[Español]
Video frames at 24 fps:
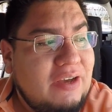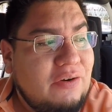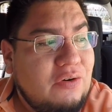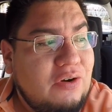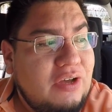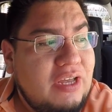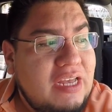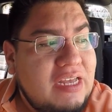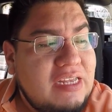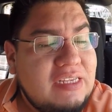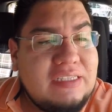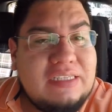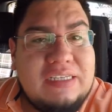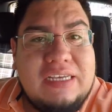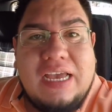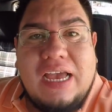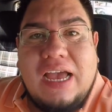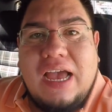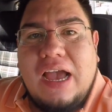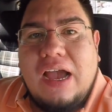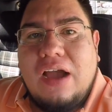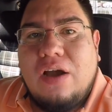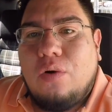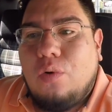hoy es
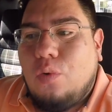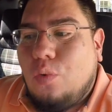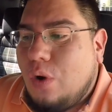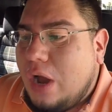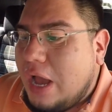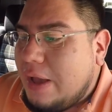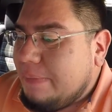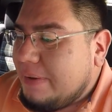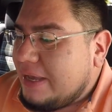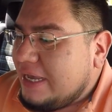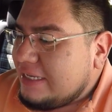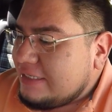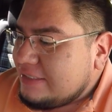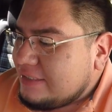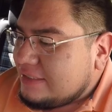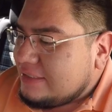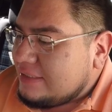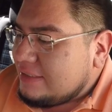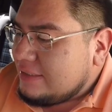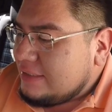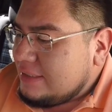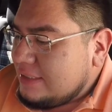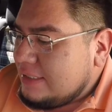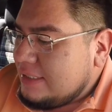día
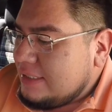jueves